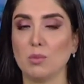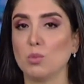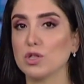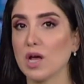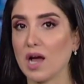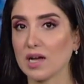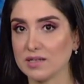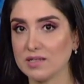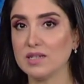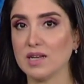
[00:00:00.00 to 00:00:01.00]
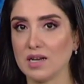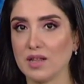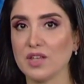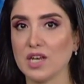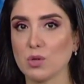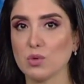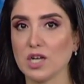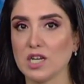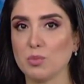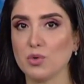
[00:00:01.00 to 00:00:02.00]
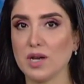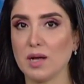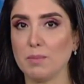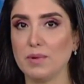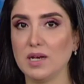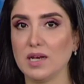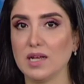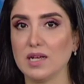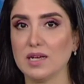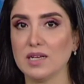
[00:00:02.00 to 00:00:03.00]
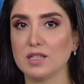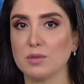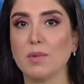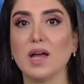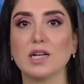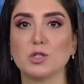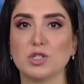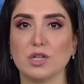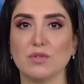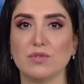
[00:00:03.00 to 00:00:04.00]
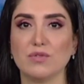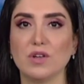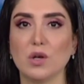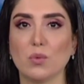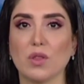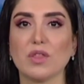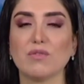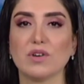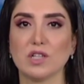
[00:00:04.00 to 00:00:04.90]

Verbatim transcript: المتعاقدين الذين يطالبون بالإدماج في الوظيفة